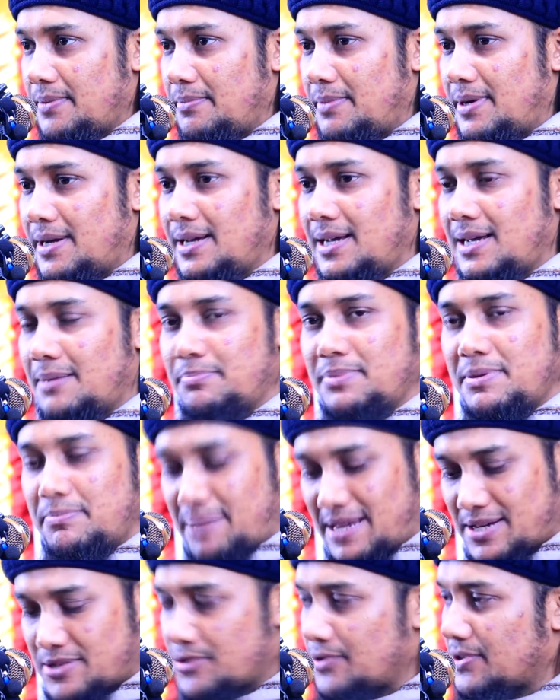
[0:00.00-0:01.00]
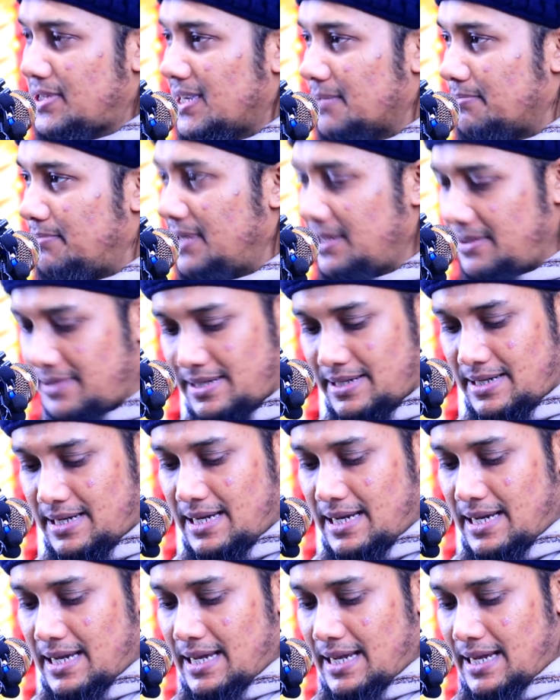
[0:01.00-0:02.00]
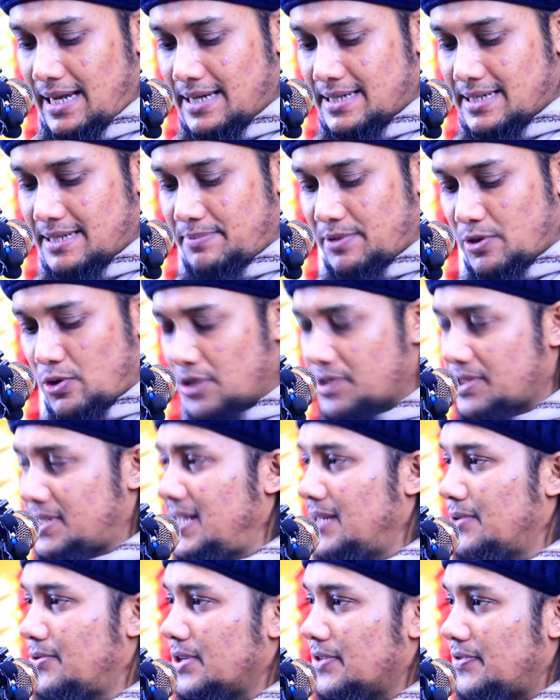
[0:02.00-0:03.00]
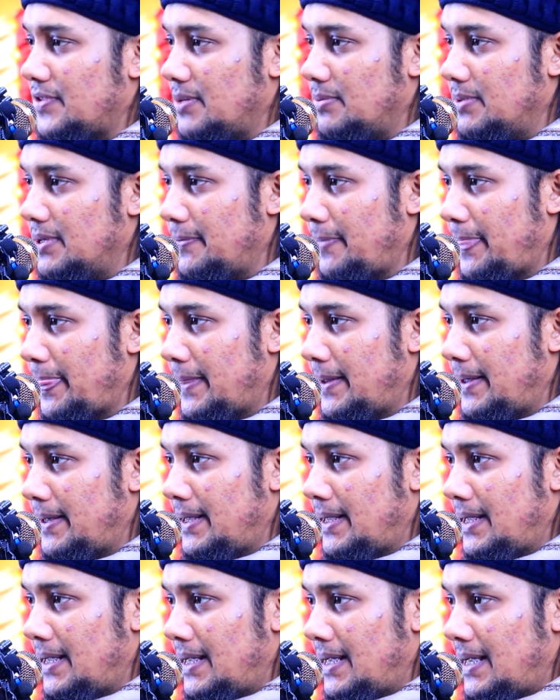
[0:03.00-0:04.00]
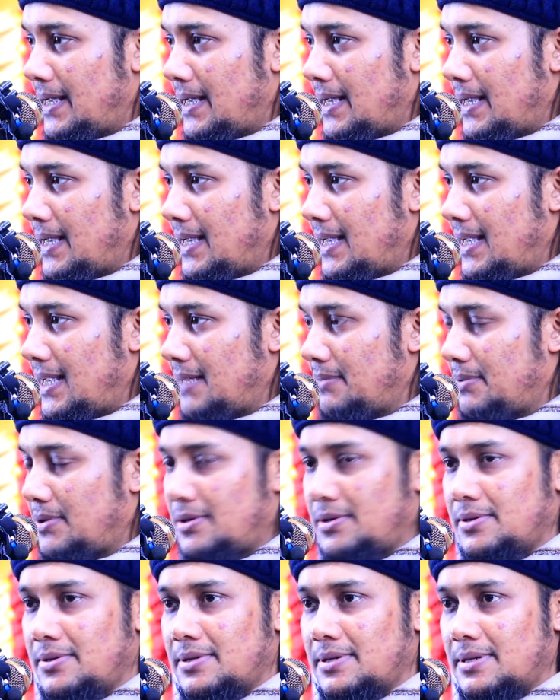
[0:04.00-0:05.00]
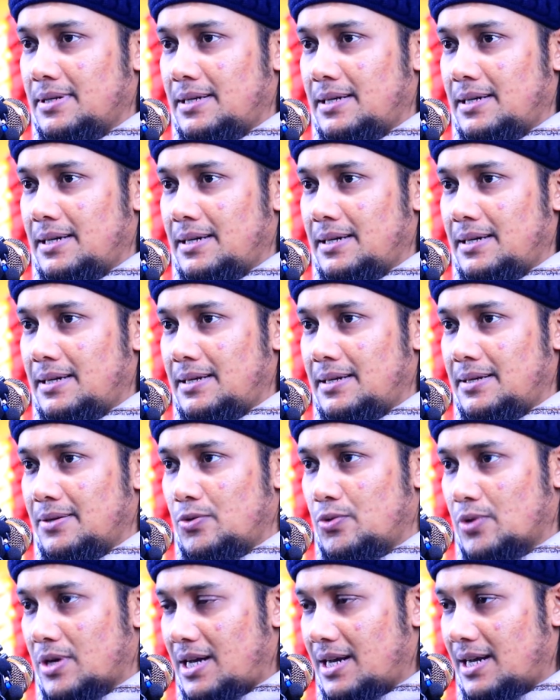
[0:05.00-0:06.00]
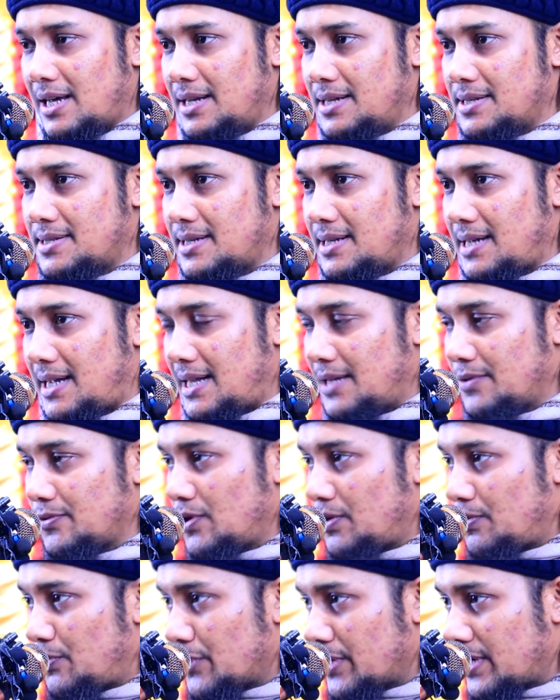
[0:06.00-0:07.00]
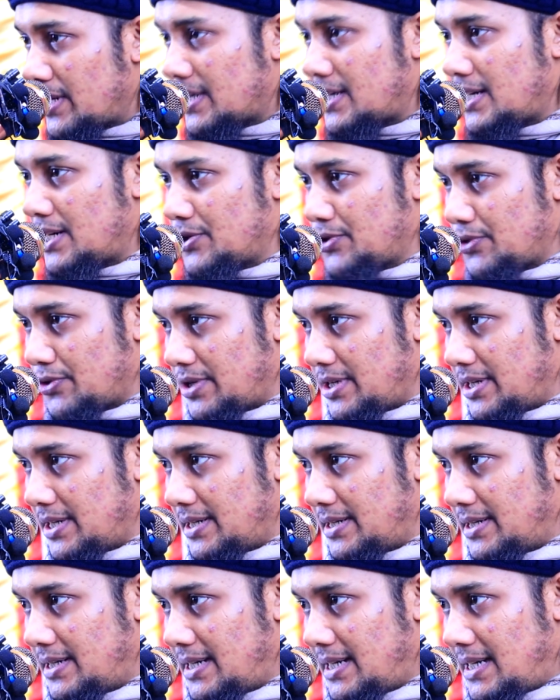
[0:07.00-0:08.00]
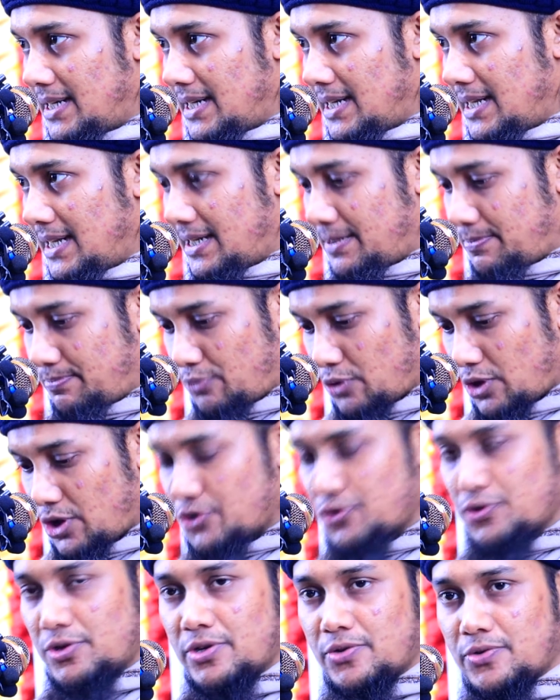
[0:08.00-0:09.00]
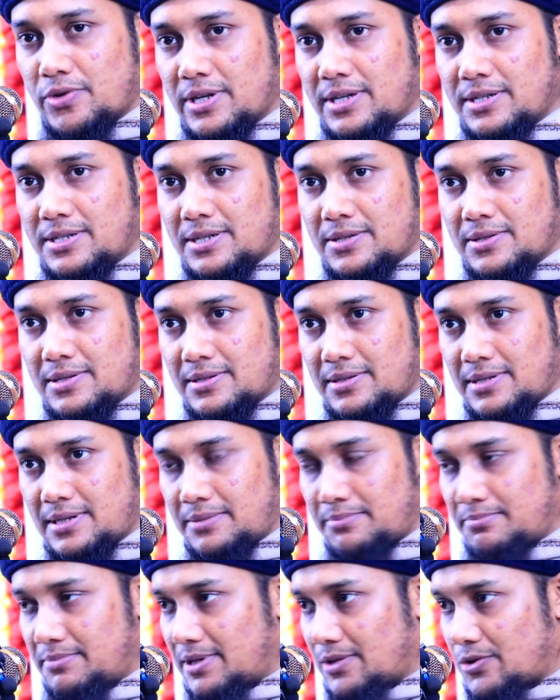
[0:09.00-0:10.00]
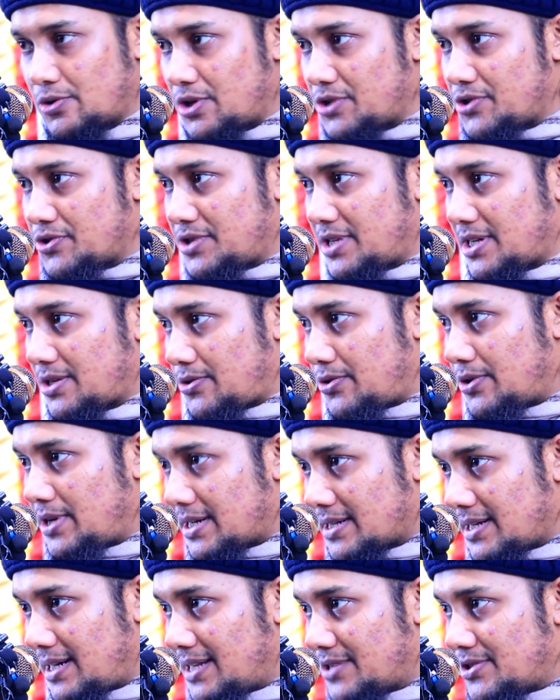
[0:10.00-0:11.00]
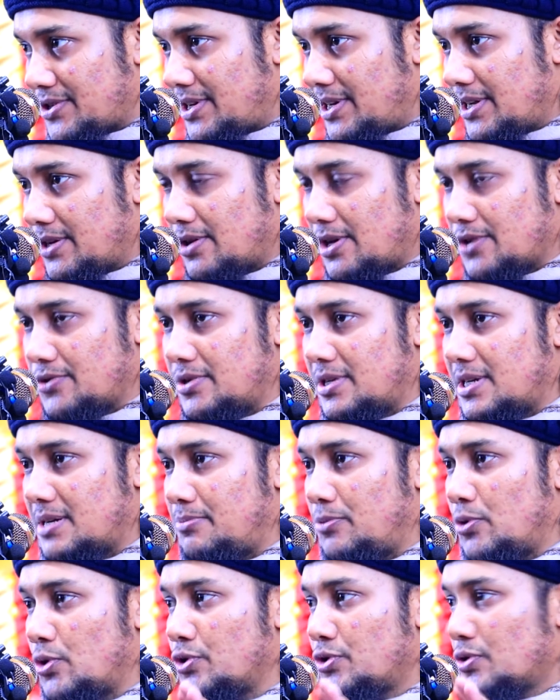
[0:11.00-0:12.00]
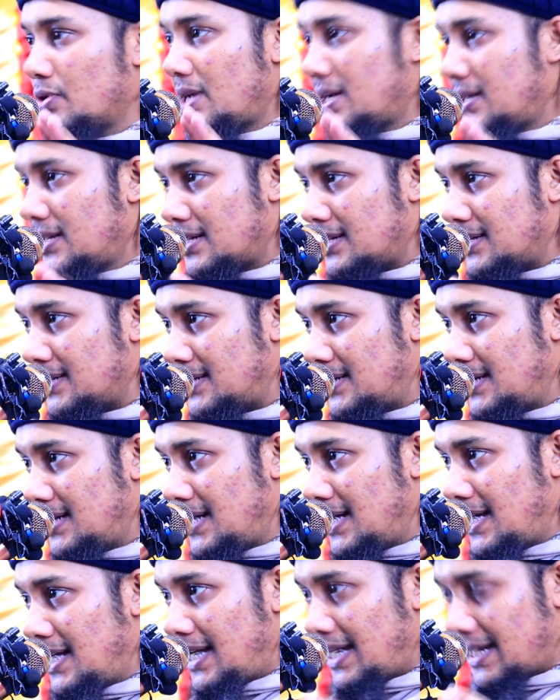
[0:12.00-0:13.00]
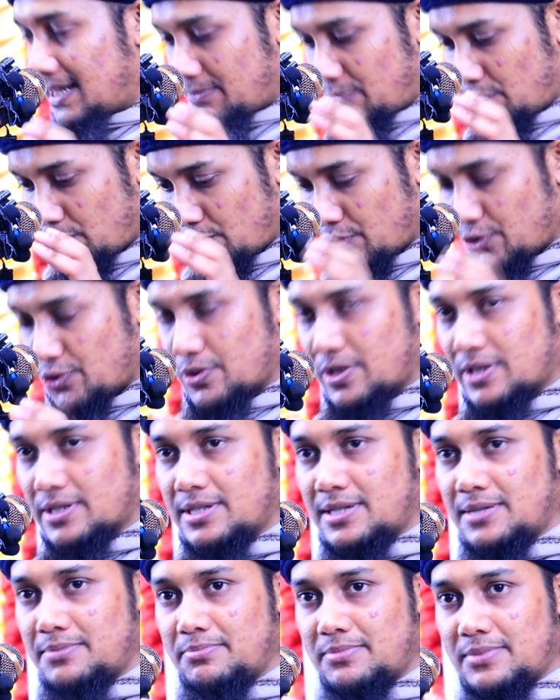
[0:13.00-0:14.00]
মানে আপনি ব্যস্ত থাকবেন এটা আপনাকে অস্থির করে ফেলবে এবং কোরআন হাদিসের আয়াতগুলো মনে রাখার জন্য এটা পড়াশোনা করে যে ক্রস চেক করে একটা লেকচার রেডি করার জন্য একটা মনোযোগ লাগে না একটা মনোযোগ একটা